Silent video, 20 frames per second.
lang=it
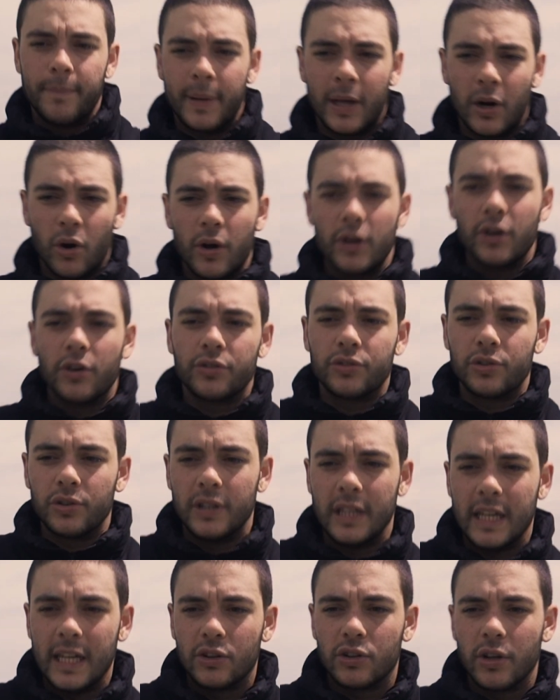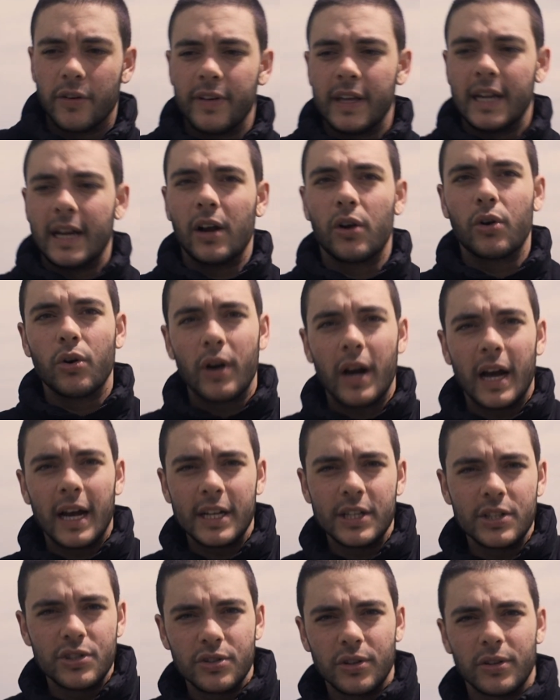Però è nostro diritto avere il
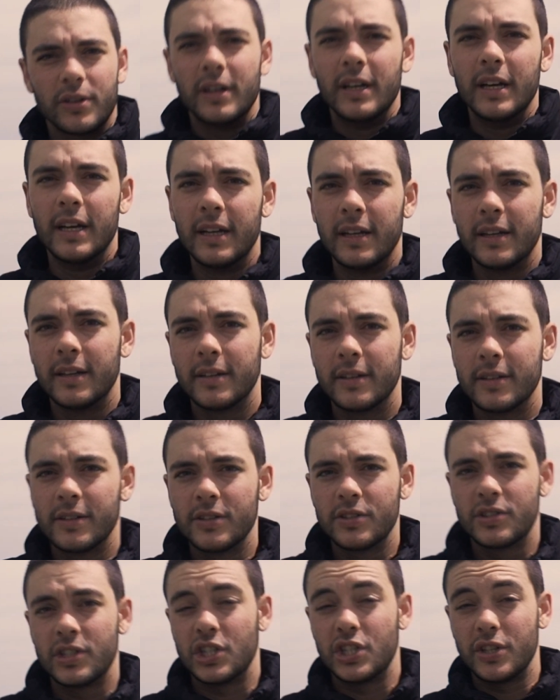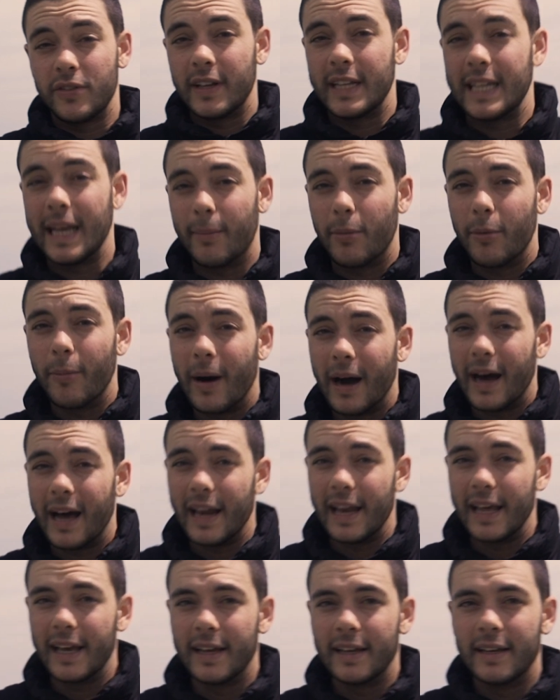coraggio se ci vediamo
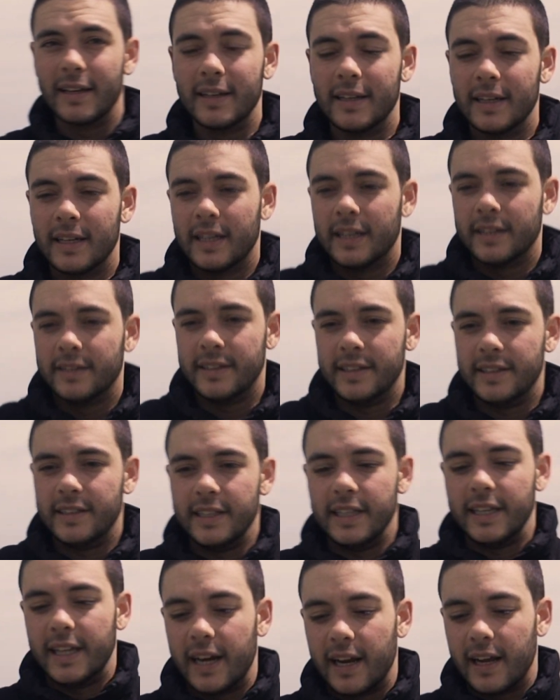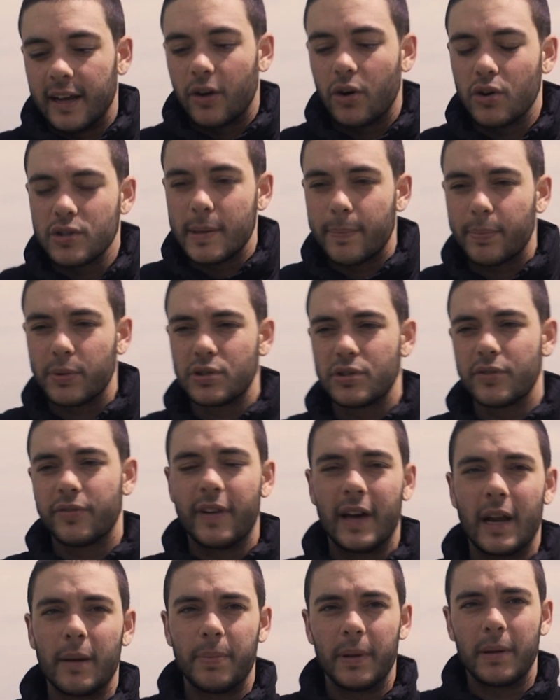male, di dire cosa posso
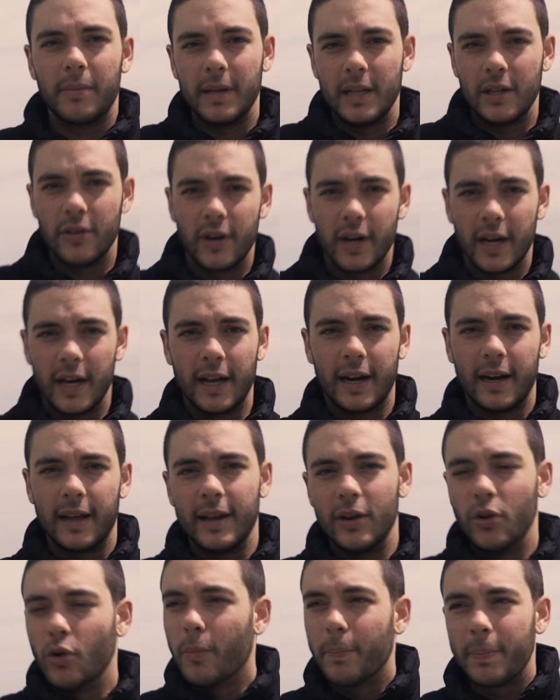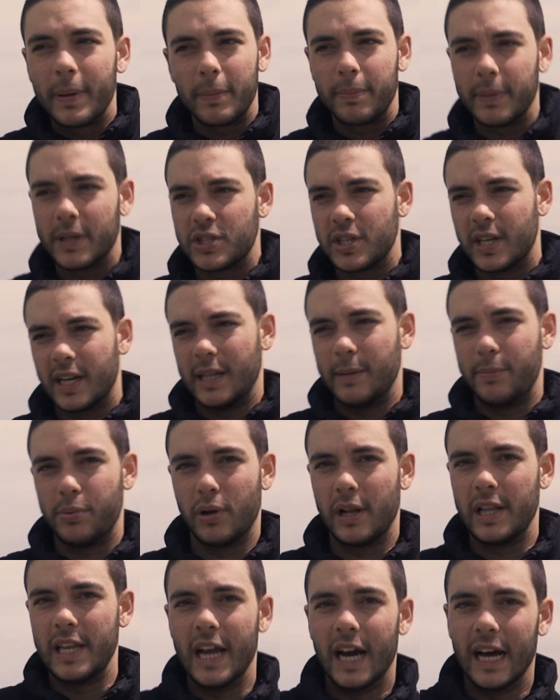fare per migliorare, non per piacere di più
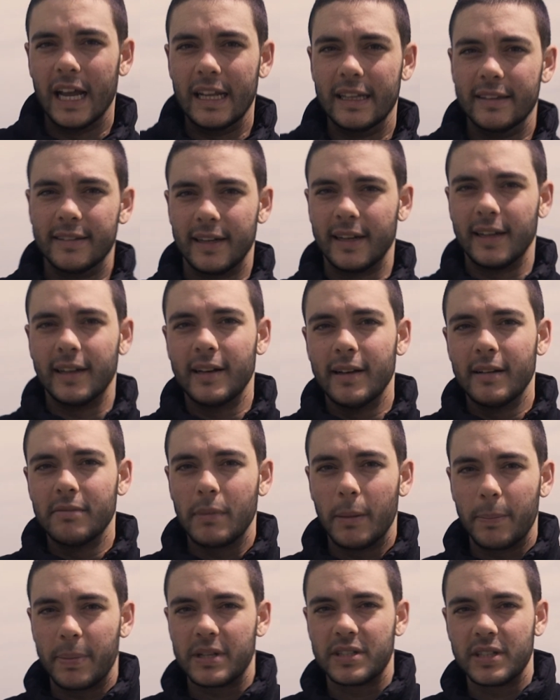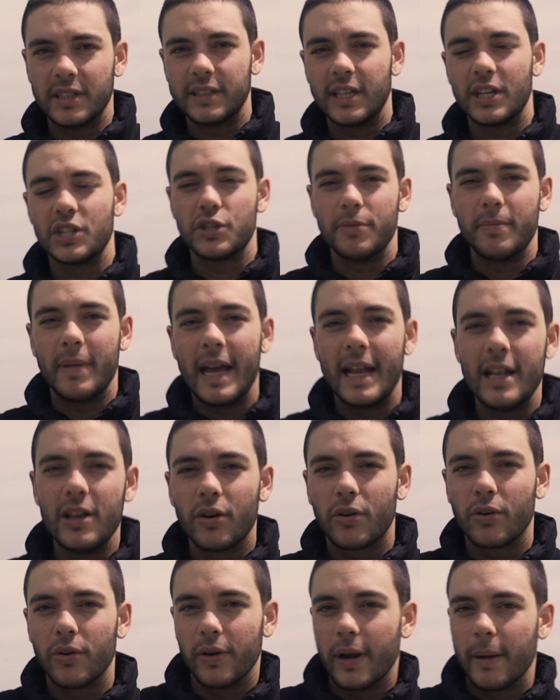agli altri, ma per sentirci
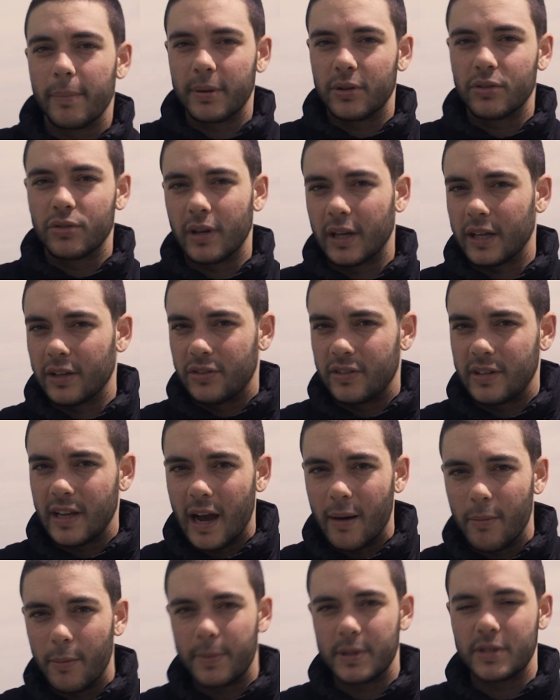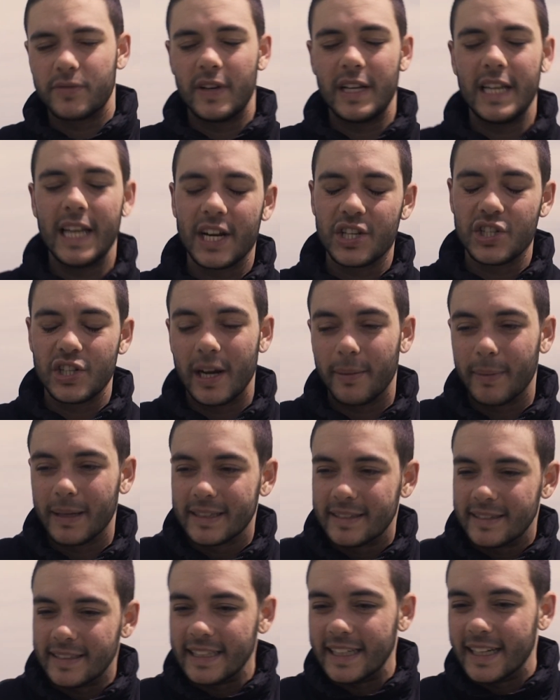meglio con la persona che siamo, per svegliarci la
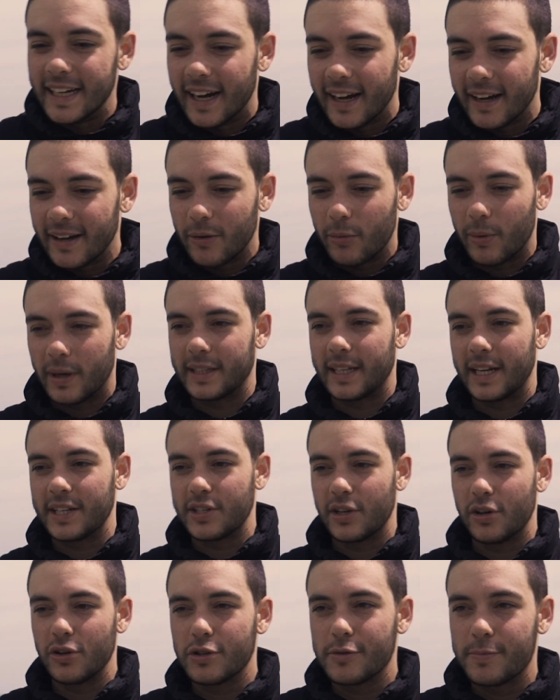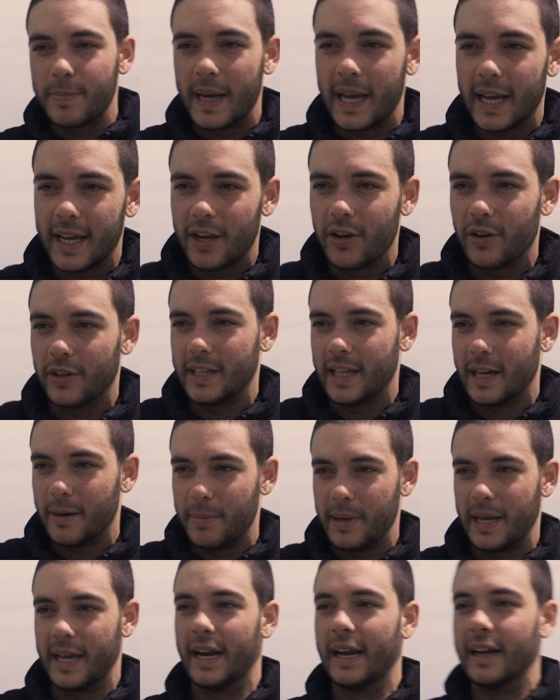mattina, guardarci allo specchio e dire
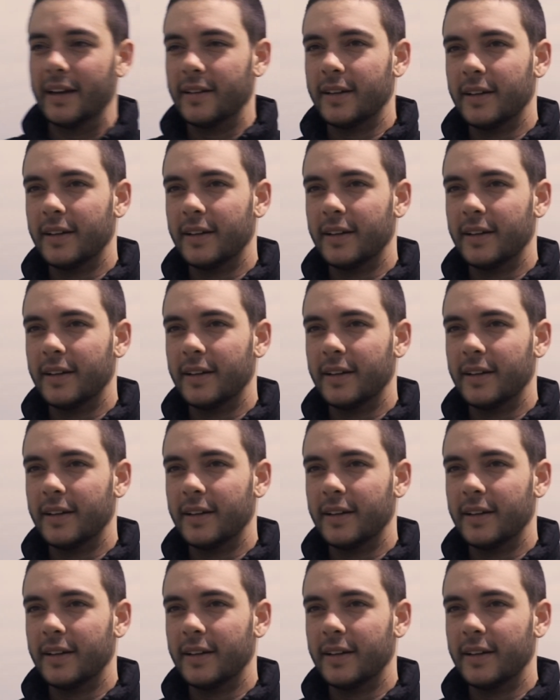bene,